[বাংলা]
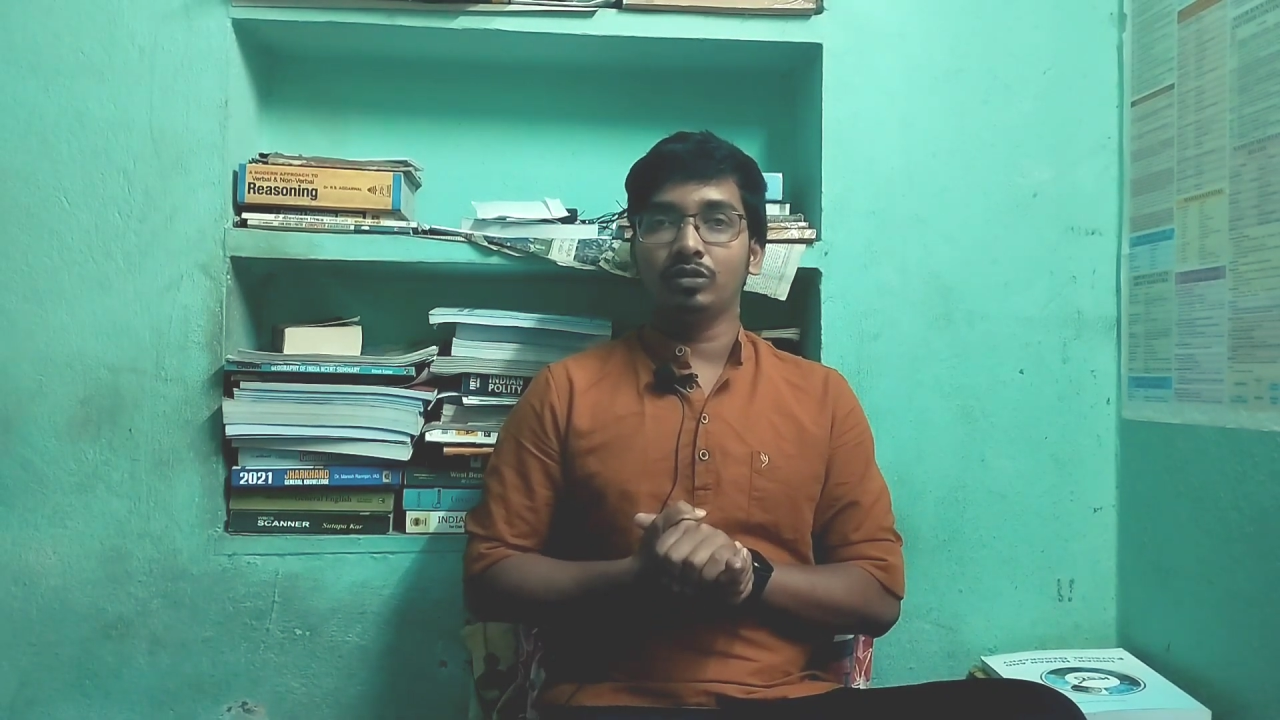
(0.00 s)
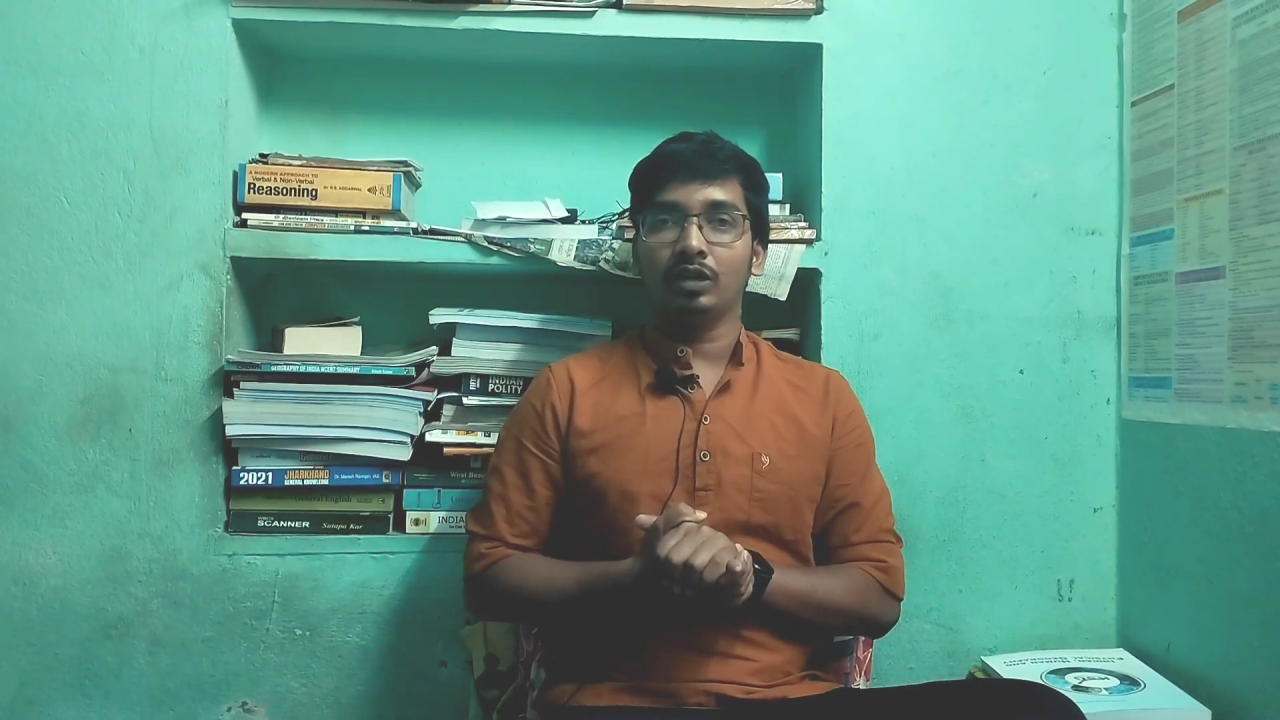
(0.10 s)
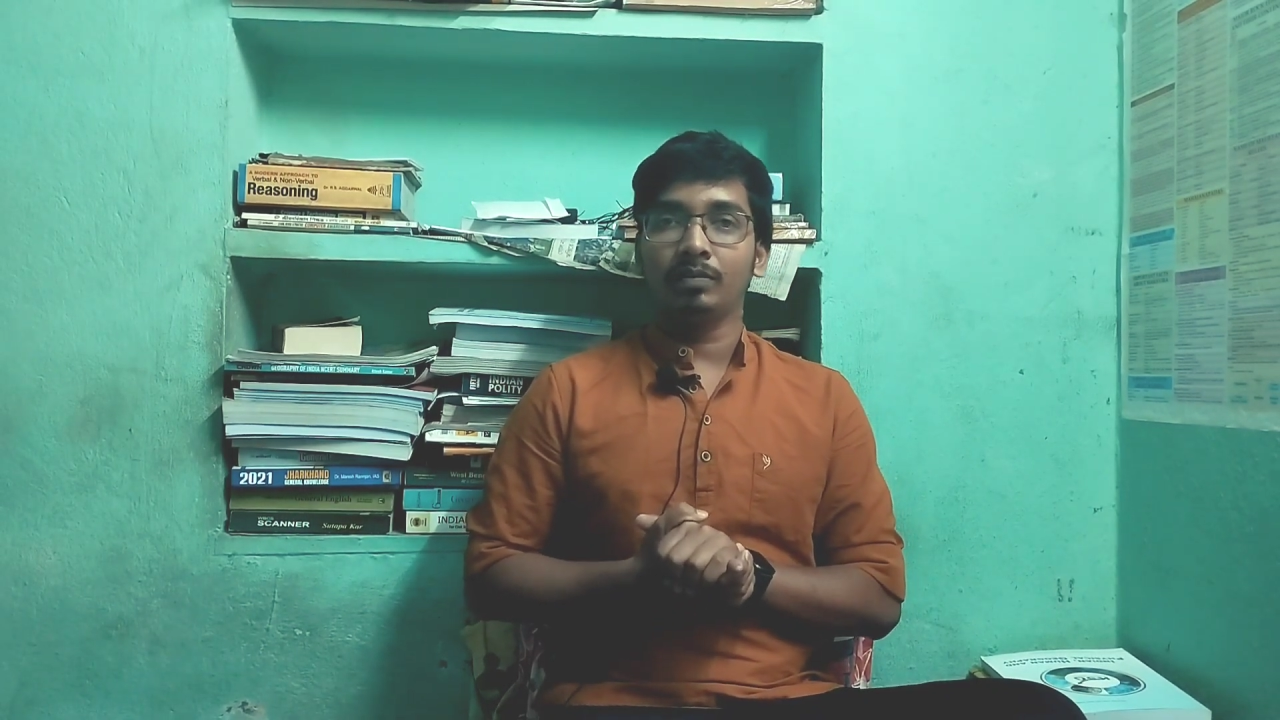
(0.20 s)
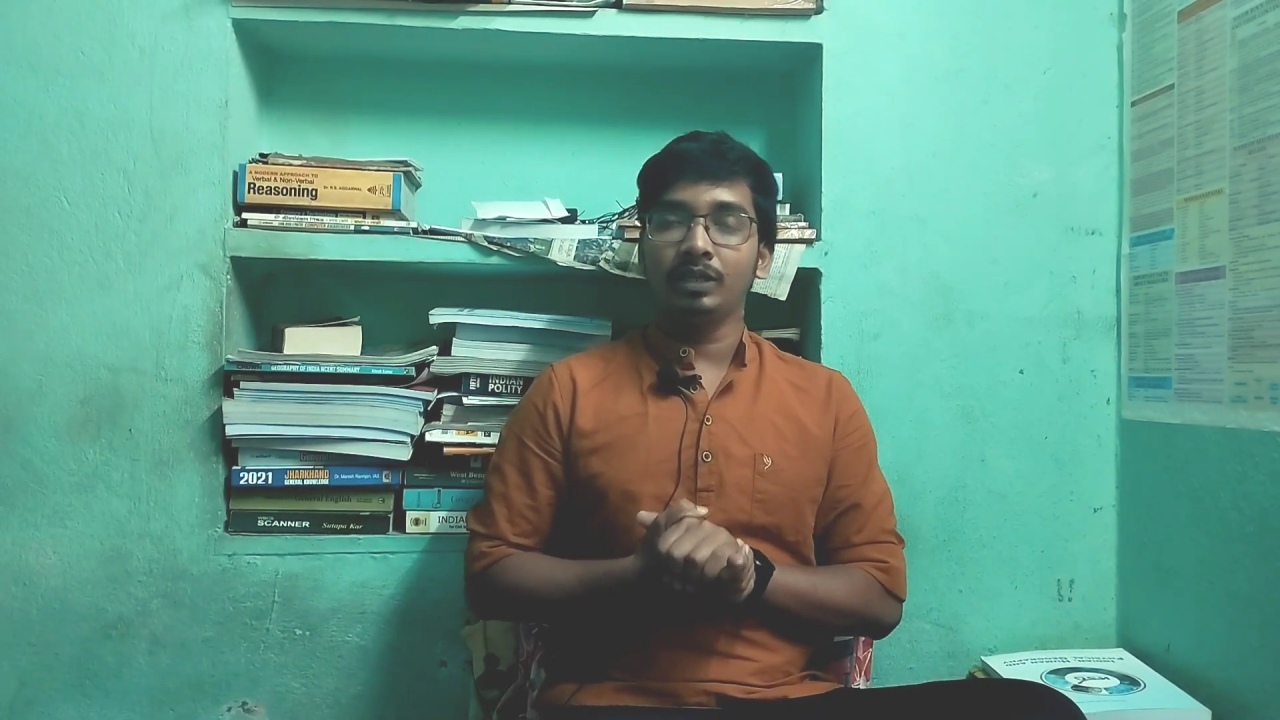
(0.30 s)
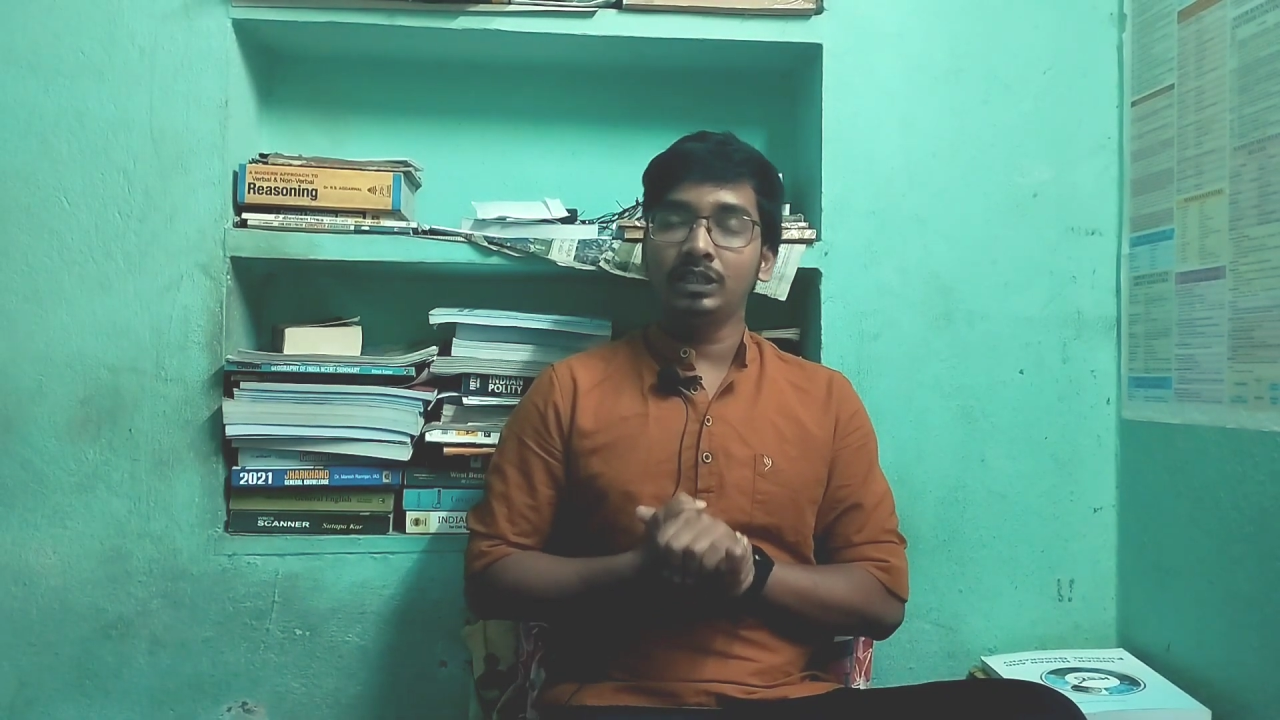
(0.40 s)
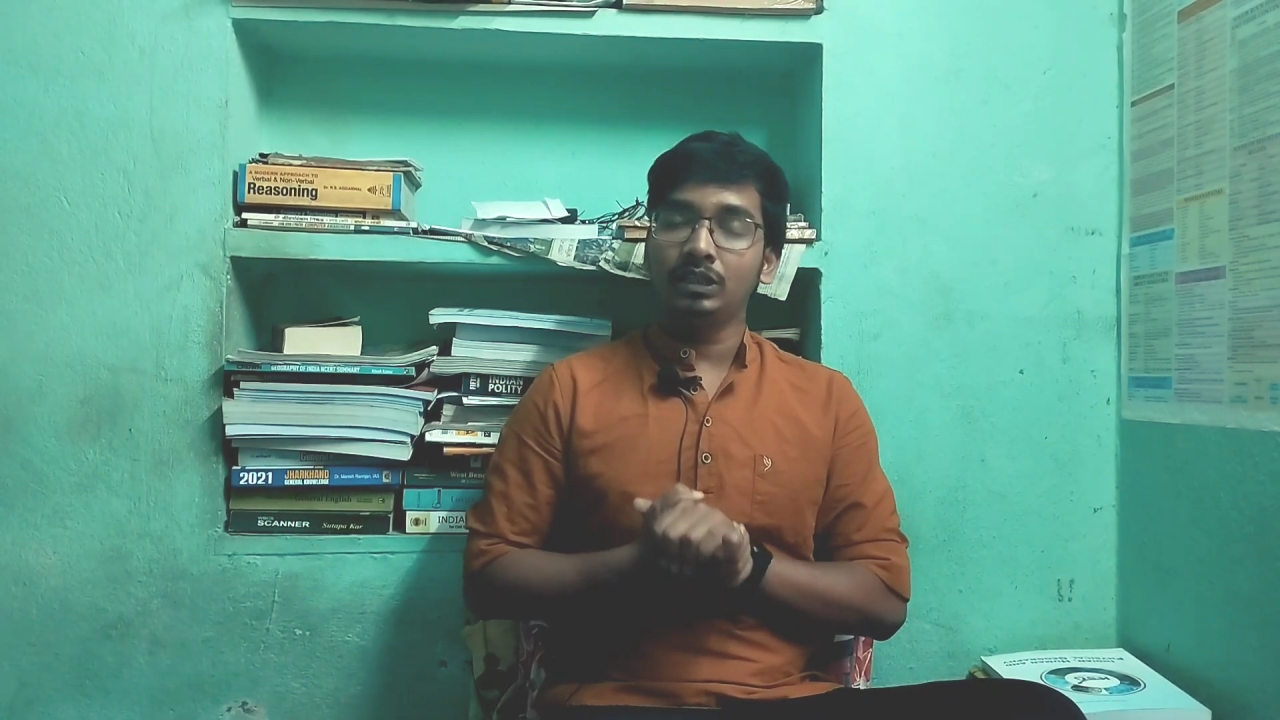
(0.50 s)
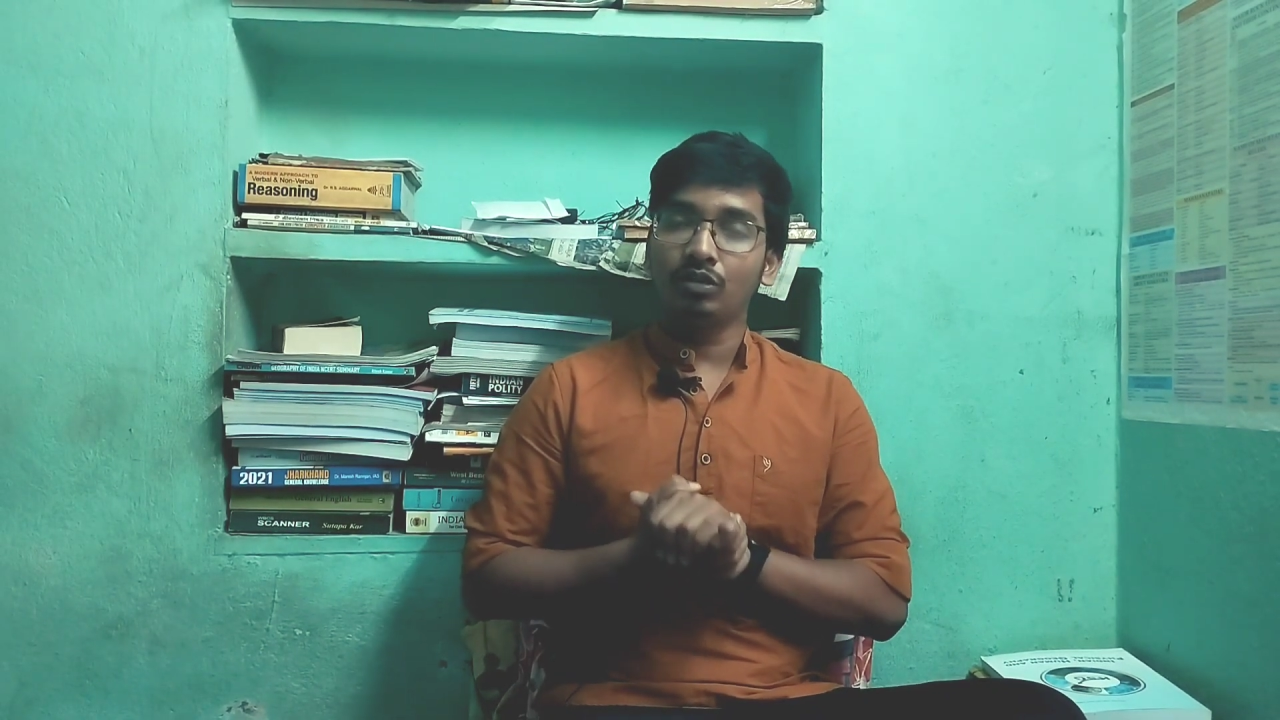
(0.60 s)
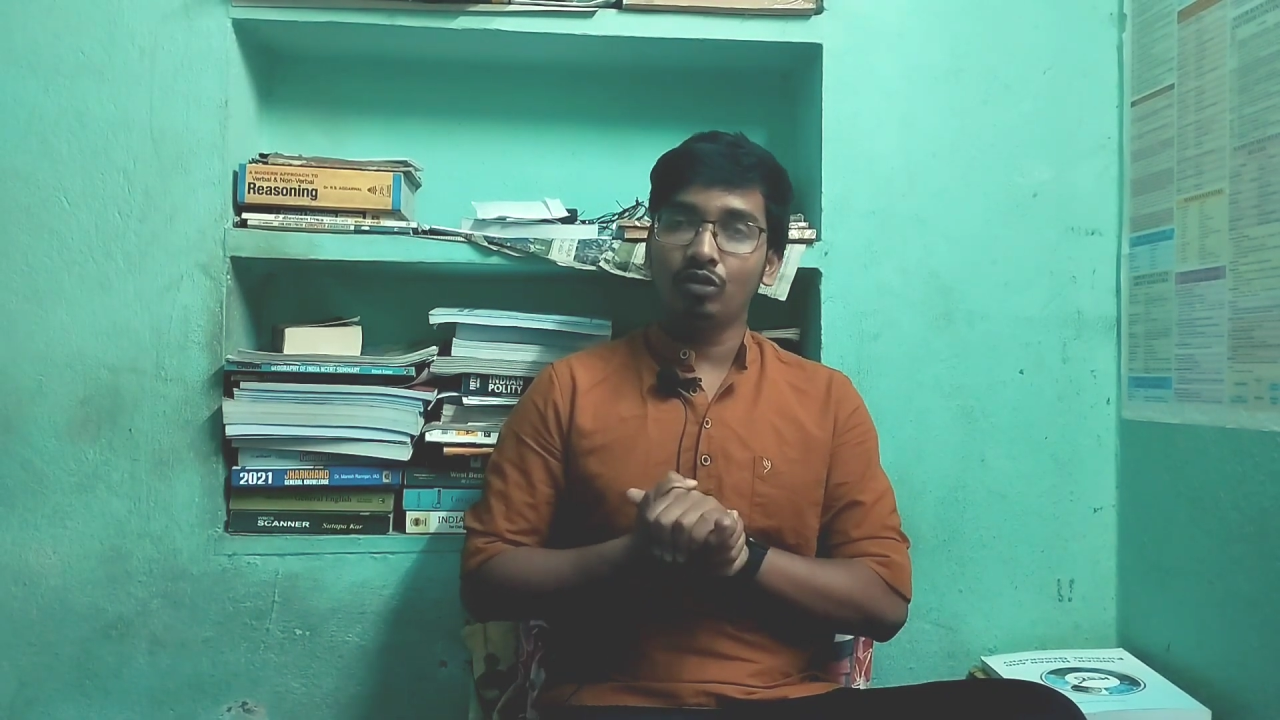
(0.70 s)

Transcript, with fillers: যখন আপনি যে